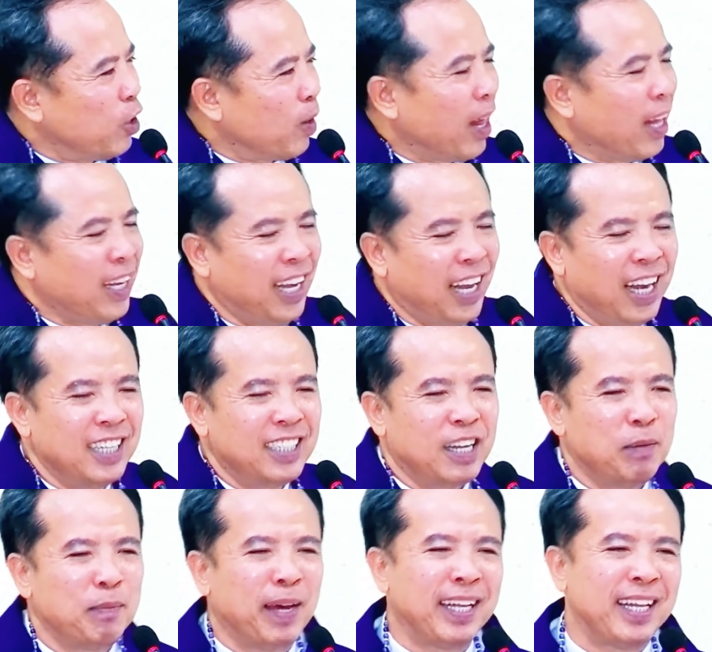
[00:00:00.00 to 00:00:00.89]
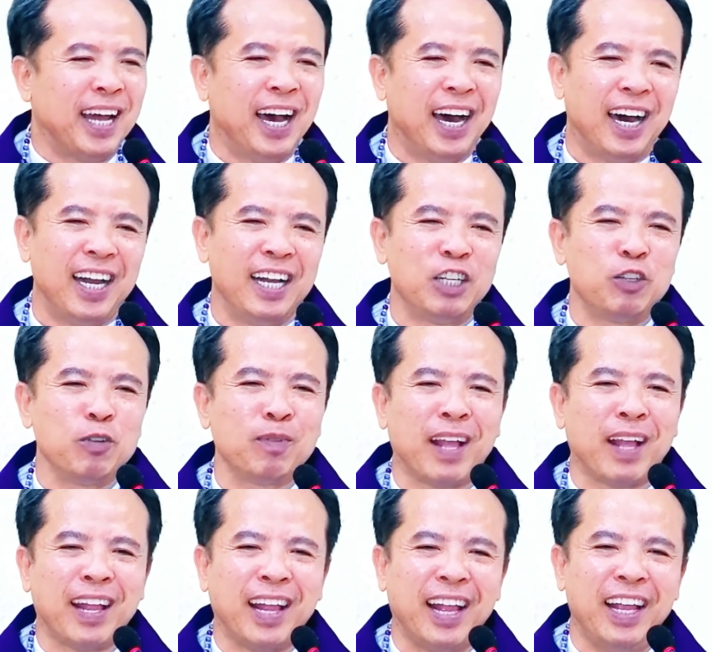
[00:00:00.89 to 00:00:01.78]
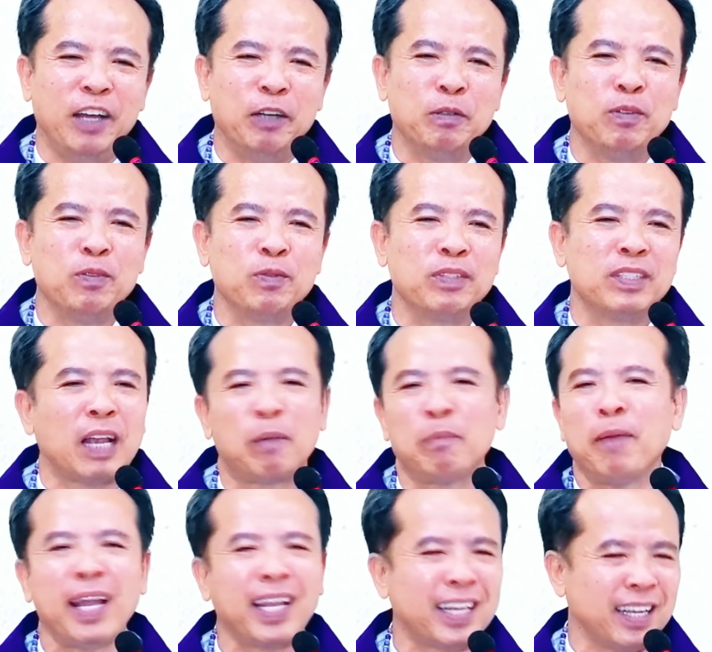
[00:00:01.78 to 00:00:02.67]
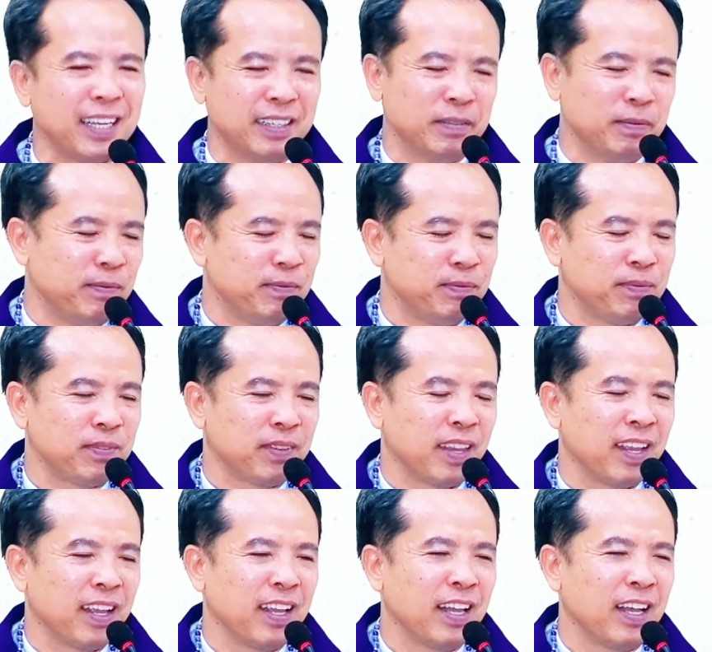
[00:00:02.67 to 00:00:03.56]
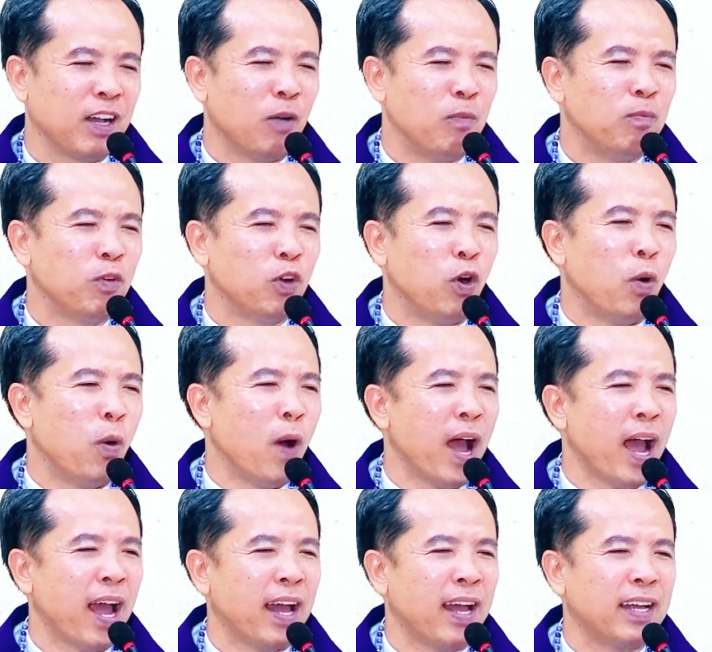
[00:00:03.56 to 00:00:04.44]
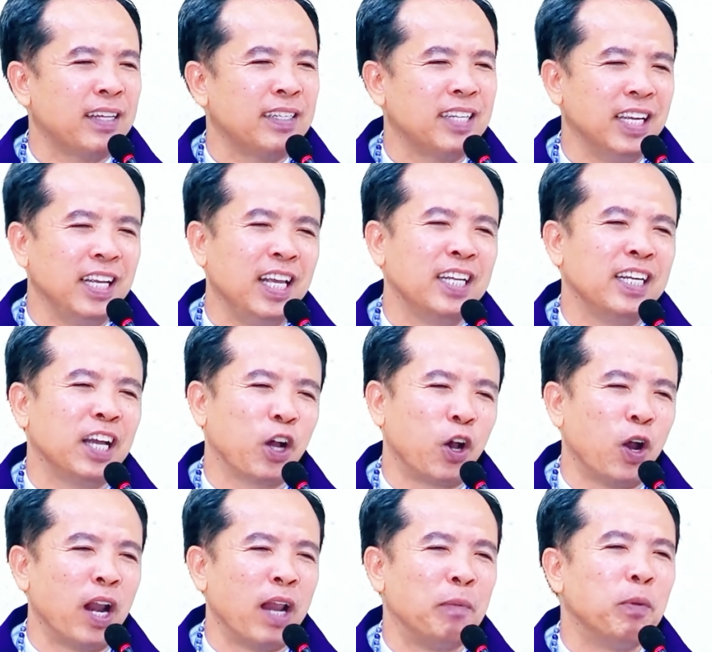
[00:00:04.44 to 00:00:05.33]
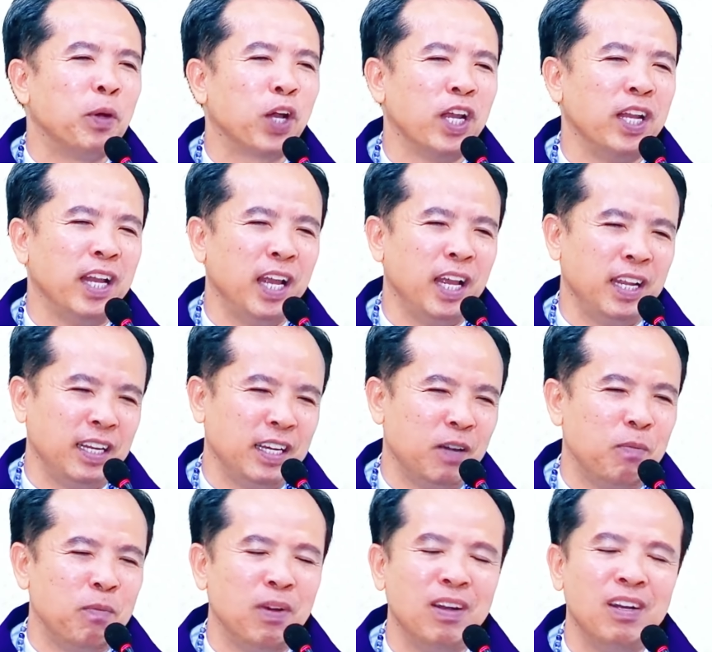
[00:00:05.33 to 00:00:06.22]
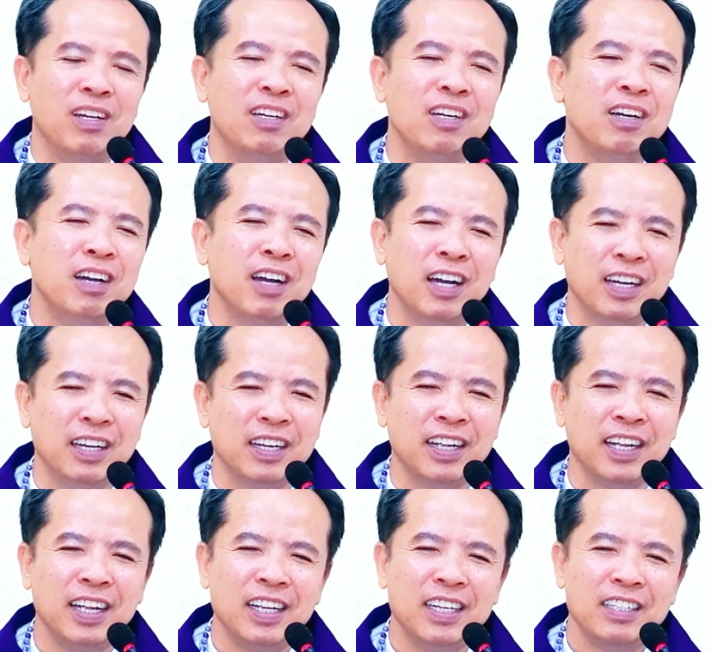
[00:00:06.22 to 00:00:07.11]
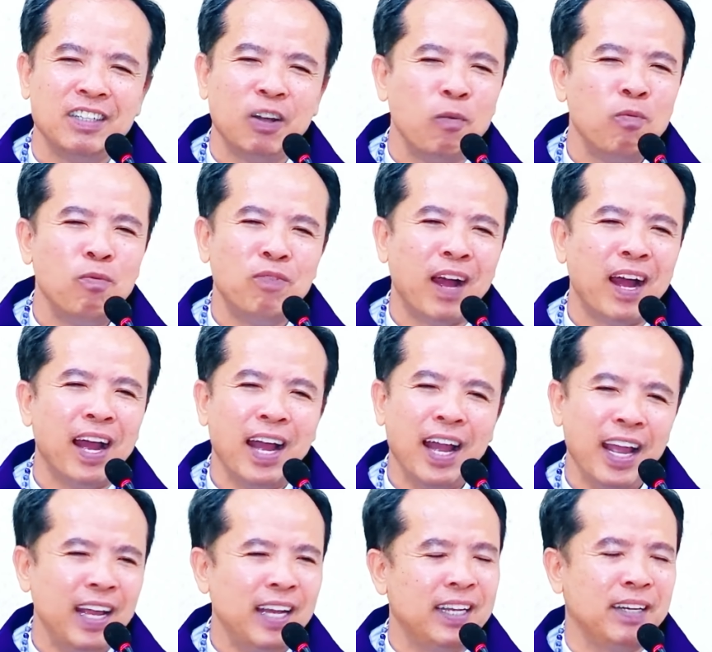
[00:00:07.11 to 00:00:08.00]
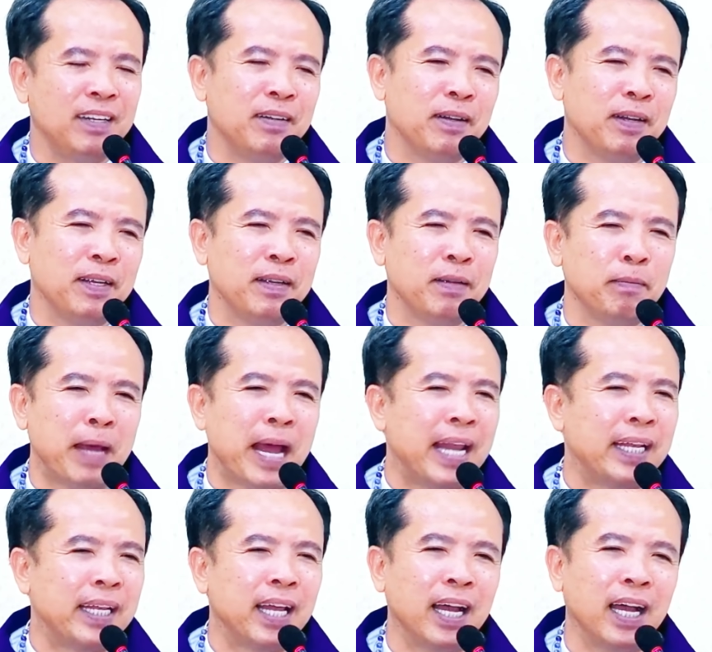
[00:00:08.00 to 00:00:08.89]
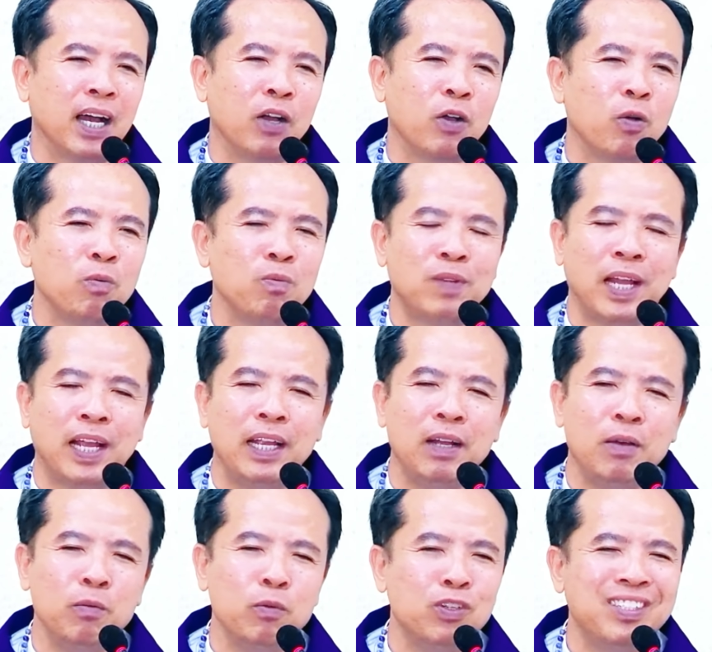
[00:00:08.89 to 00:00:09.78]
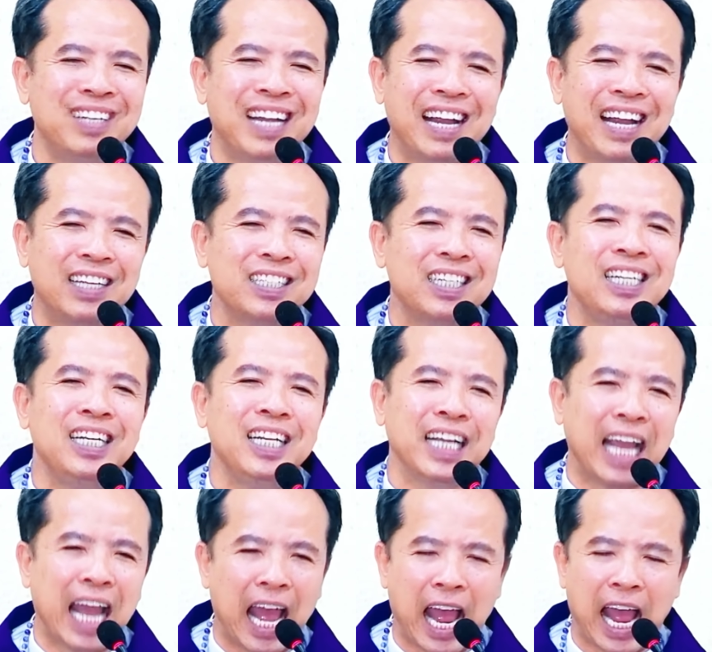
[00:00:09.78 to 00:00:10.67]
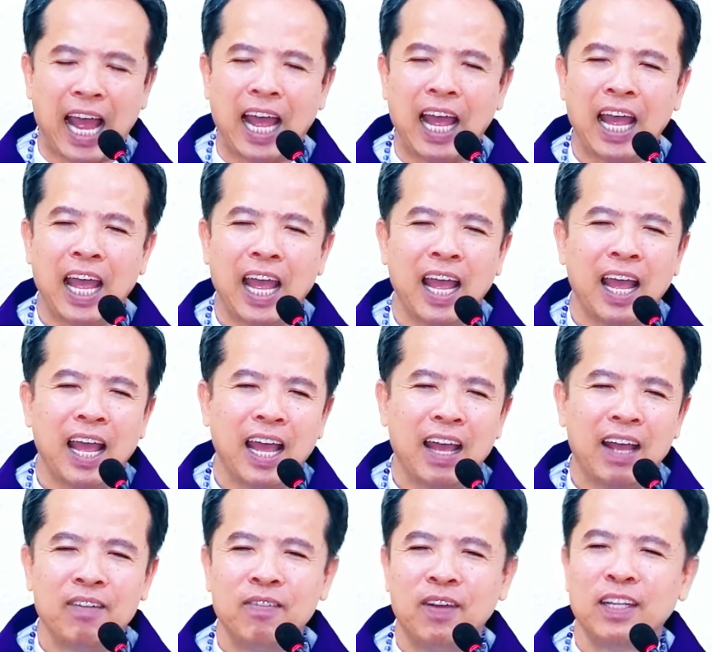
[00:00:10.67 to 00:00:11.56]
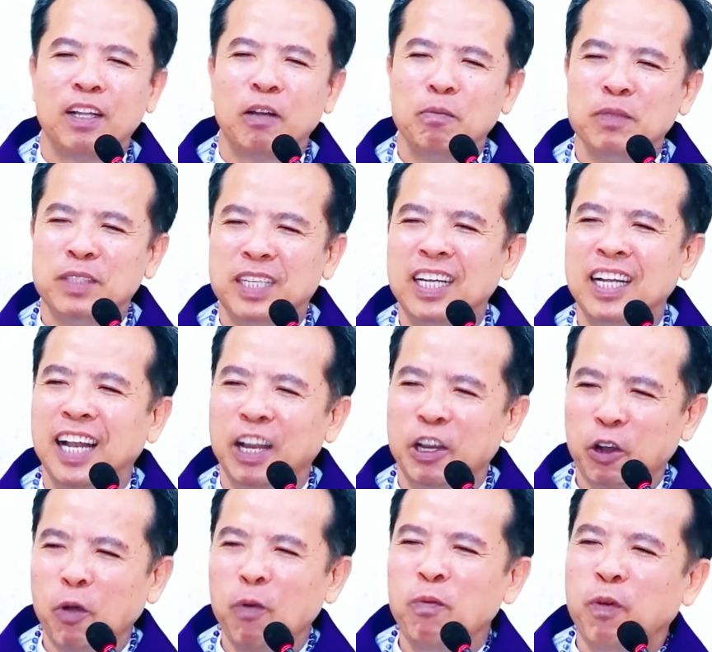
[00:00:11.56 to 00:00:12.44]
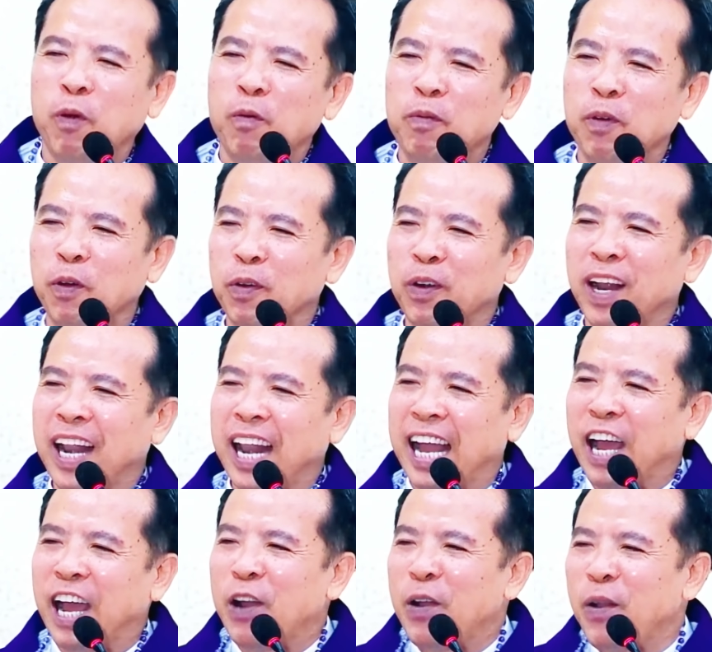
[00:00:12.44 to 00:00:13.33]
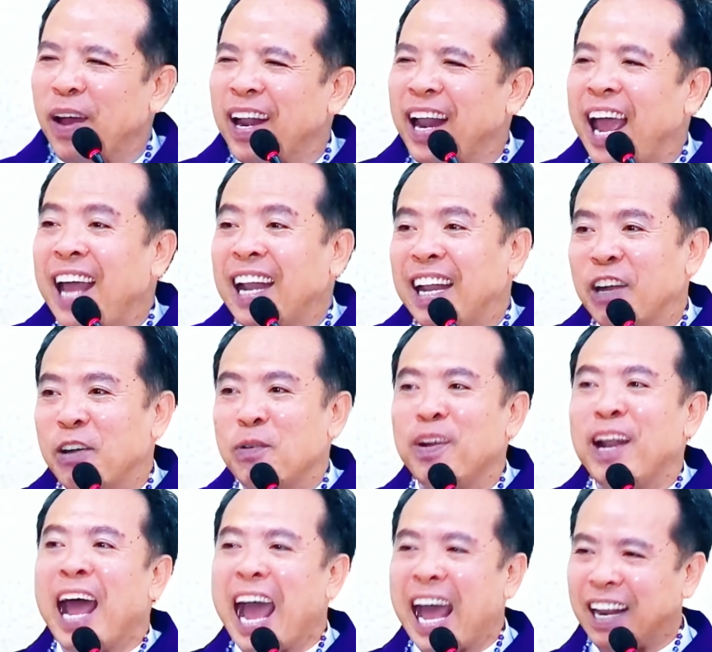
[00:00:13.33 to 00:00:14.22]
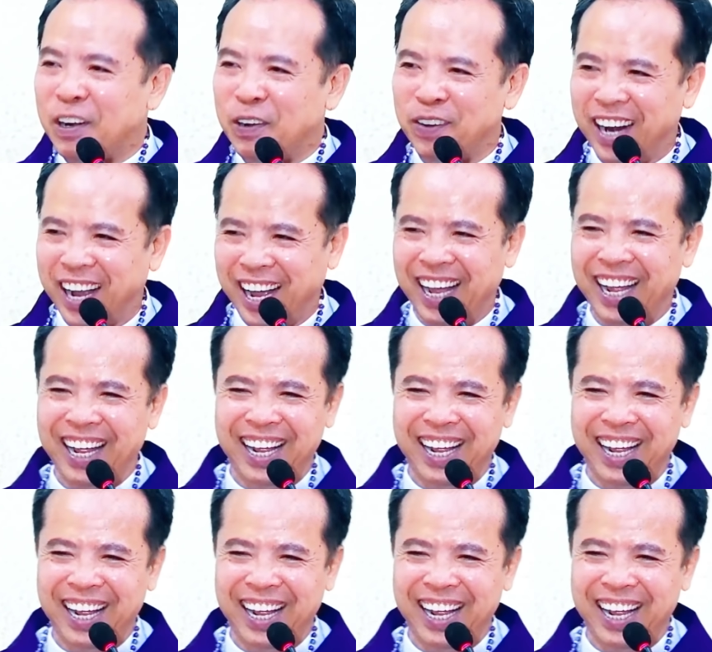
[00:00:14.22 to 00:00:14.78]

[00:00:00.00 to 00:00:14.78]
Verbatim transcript: chúng ta nhìn lên trên bàn thờ là chúng ta thấy không sạch bách không có hoa dĩ nhiên là còn lại một cây nến không có lư hương trống vắng hết bàn thờ cung thánh không có trang trí gì cả à, và thậm chí là đúng phục vụ ra là ca đoàn hát là không có đàn luôn á